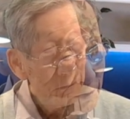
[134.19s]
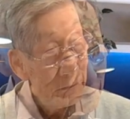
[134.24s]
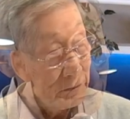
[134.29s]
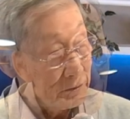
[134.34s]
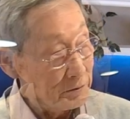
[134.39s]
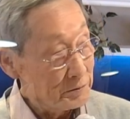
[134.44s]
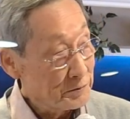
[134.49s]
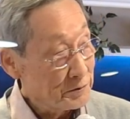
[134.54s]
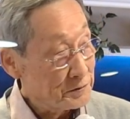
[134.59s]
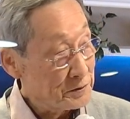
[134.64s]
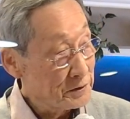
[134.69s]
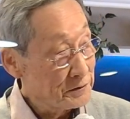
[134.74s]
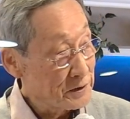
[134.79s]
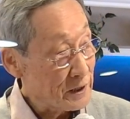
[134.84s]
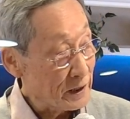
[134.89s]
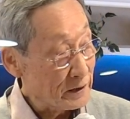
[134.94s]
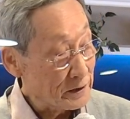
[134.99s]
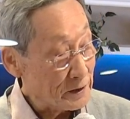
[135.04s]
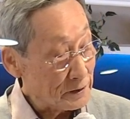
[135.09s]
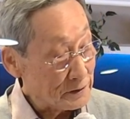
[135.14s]
또 무슨
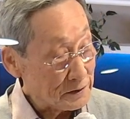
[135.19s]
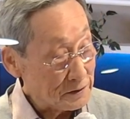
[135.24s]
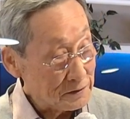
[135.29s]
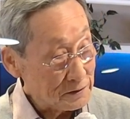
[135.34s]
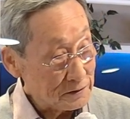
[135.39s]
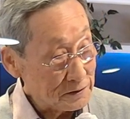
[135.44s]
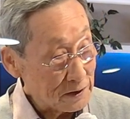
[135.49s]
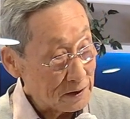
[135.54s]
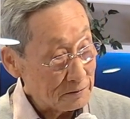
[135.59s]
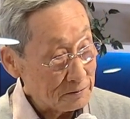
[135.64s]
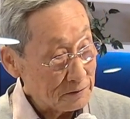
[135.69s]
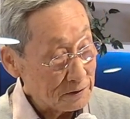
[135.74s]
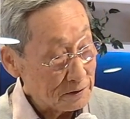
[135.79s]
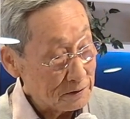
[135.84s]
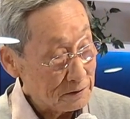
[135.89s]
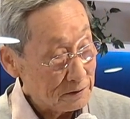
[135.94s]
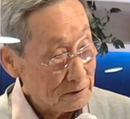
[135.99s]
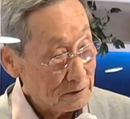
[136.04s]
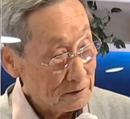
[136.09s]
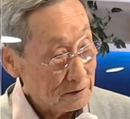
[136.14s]
생각이 드냐면,
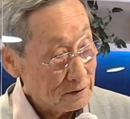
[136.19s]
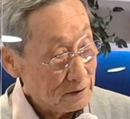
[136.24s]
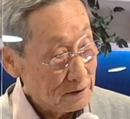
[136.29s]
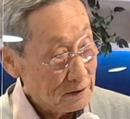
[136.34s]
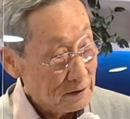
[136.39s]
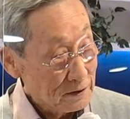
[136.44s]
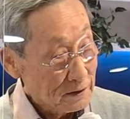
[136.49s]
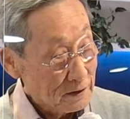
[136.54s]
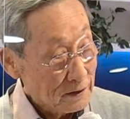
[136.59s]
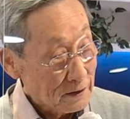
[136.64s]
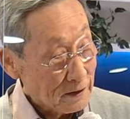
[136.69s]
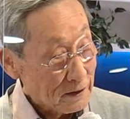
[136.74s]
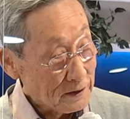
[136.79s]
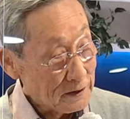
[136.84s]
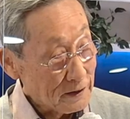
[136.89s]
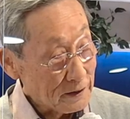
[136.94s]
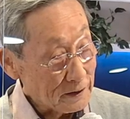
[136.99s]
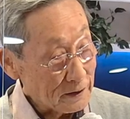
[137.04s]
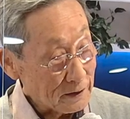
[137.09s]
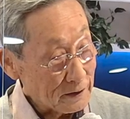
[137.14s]

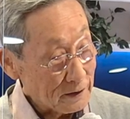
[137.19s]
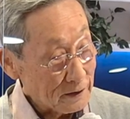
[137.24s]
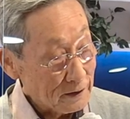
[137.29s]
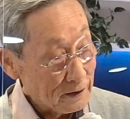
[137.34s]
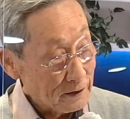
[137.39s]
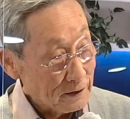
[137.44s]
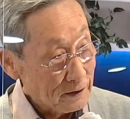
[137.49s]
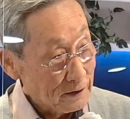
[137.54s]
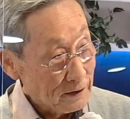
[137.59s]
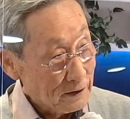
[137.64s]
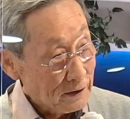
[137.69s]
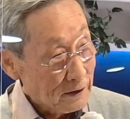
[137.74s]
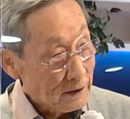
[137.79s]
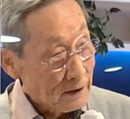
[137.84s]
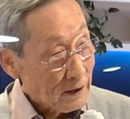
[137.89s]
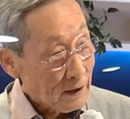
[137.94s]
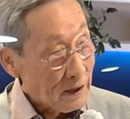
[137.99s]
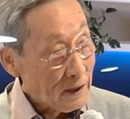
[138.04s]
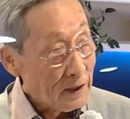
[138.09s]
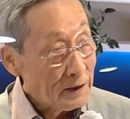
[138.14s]
아니,
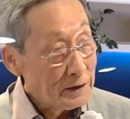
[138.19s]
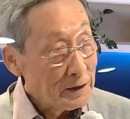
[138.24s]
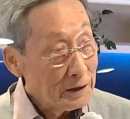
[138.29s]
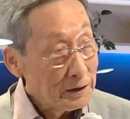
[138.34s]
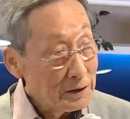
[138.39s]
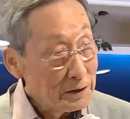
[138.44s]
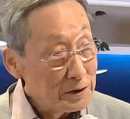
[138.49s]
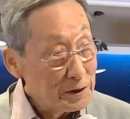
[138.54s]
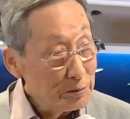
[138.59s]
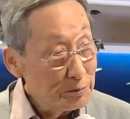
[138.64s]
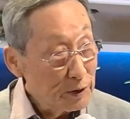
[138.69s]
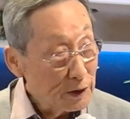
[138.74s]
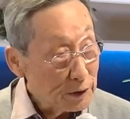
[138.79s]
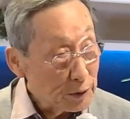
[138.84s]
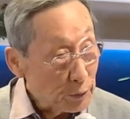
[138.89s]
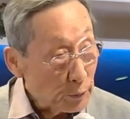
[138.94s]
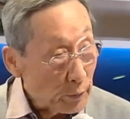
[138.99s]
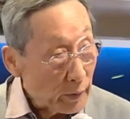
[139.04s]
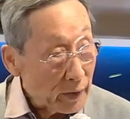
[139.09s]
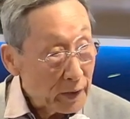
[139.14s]
하나님이
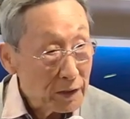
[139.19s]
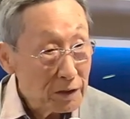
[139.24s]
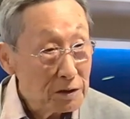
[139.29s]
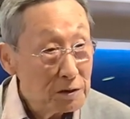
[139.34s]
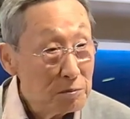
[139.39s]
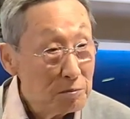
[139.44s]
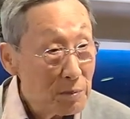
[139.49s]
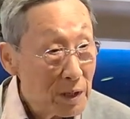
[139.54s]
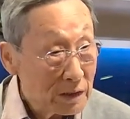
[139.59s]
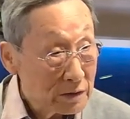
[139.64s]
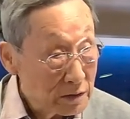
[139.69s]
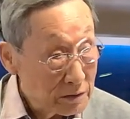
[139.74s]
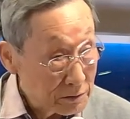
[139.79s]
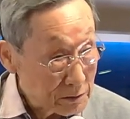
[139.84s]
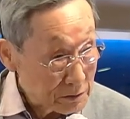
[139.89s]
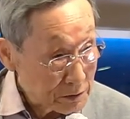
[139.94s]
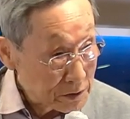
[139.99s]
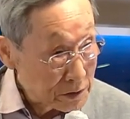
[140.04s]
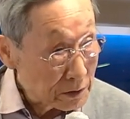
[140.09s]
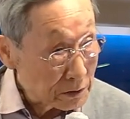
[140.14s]
뇌를
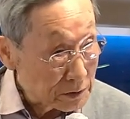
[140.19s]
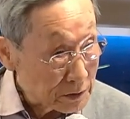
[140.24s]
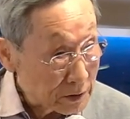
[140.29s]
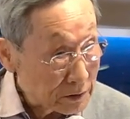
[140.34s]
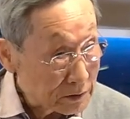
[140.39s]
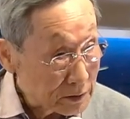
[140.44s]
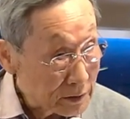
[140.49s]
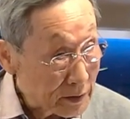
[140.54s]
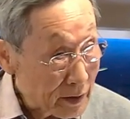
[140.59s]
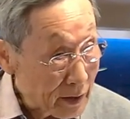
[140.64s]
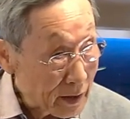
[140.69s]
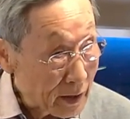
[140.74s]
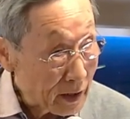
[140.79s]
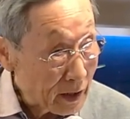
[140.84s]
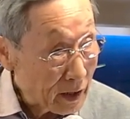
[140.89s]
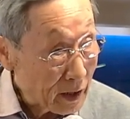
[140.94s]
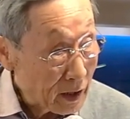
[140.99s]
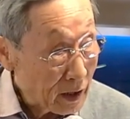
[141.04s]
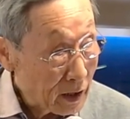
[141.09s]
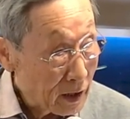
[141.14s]
만들으셨는데,
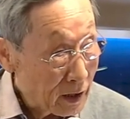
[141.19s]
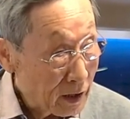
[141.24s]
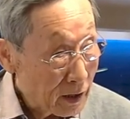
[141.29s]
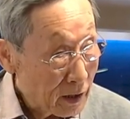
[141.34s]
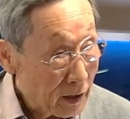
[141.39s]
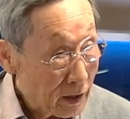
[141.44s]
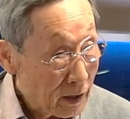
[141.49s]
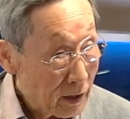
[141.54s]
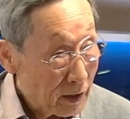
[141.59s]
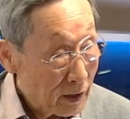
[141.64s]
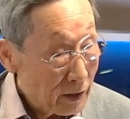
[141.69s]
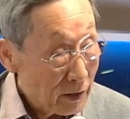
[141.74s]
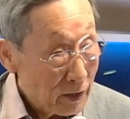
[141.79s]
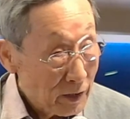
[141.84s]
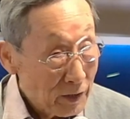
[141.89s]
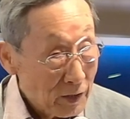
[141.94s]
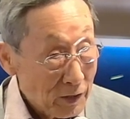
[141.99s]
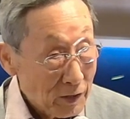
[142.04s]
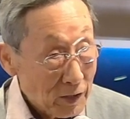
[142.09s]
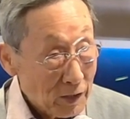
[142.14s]

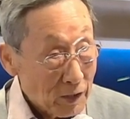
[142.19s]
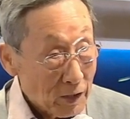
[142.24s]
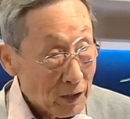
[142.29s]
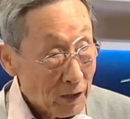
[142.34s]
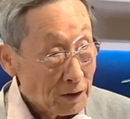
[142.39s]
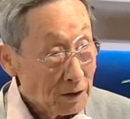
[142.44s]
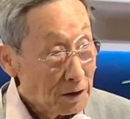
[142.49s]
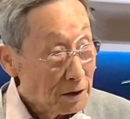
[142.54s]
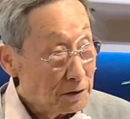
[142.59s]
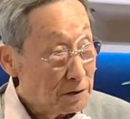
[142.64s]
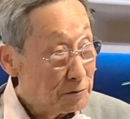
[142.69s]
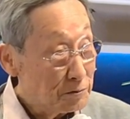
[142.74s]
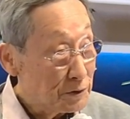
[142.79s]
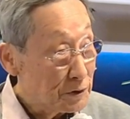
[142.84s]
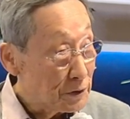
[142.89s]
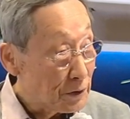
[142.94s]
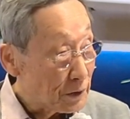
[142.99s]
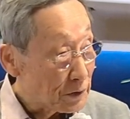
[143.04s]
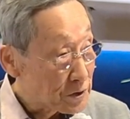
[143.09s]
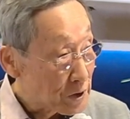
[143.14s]
하나님이
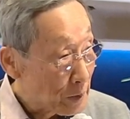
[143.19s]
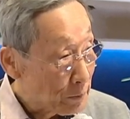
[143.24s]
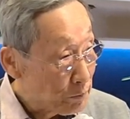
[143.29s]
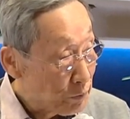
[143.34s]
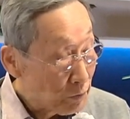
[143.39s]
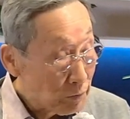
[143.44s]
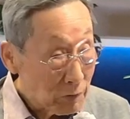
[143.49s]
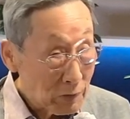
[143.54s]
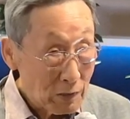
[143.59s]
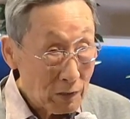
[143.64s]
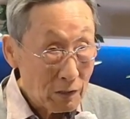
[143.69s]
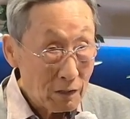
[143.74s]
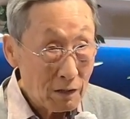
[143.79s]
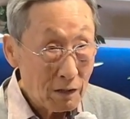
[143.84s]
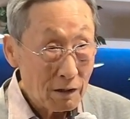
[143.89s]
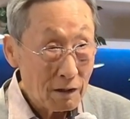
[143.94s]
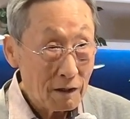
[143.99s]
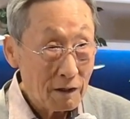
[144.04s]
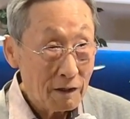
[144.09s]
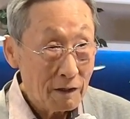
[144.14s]
뇌 세포가
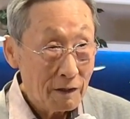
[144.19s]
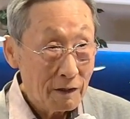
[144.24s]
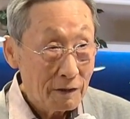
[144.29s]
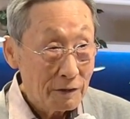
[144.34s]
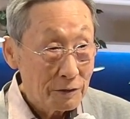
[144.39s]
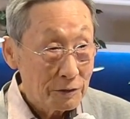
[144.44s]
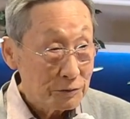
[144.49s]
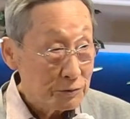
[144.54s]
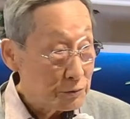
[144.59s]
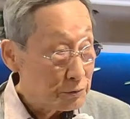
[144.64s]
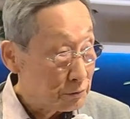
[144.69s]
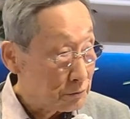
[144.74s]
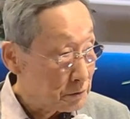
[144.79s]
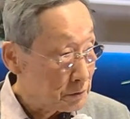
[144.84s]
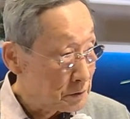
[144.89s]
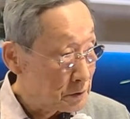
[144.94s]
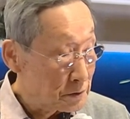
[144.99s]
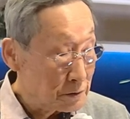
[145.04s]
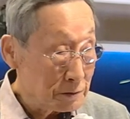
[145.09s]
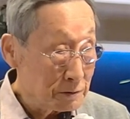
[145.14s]

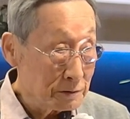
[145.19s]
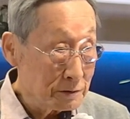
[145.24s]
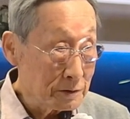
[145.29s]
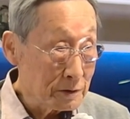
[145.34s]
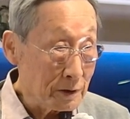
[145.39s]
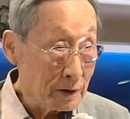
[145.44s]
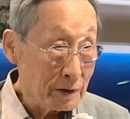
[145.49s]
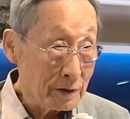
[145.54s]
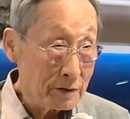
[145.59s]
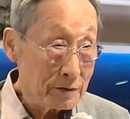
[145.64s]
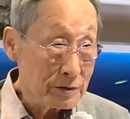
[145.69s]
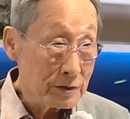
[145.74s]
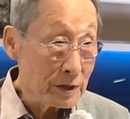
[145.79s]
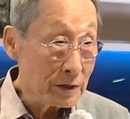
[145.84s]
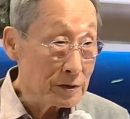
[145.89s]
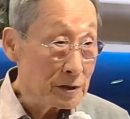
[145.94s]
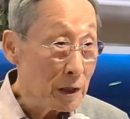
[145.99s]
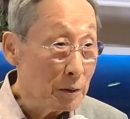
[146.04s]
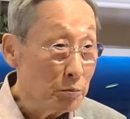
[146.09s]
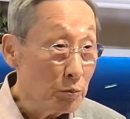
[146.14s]
죽었을 때
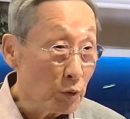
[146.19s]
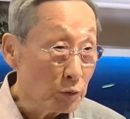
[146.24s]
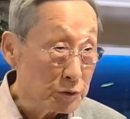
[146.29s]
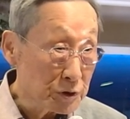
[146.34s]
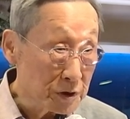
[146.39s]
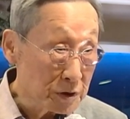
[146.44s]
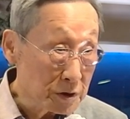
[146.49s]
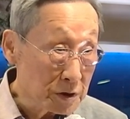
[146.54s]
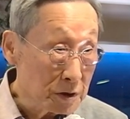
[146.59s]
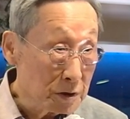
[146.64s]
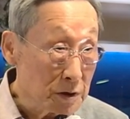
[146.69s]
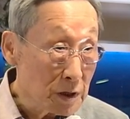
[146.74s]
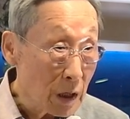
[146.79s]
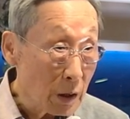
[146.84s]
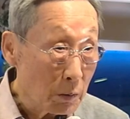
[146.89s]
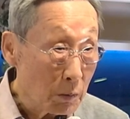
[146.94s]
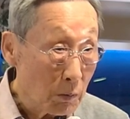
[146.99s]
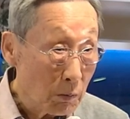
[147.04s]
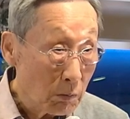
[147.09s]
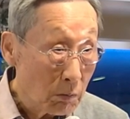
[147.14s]
재생 못 뭐
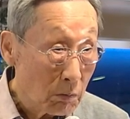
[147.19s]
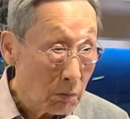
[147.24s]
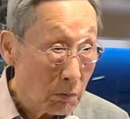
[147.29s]
시킨다고?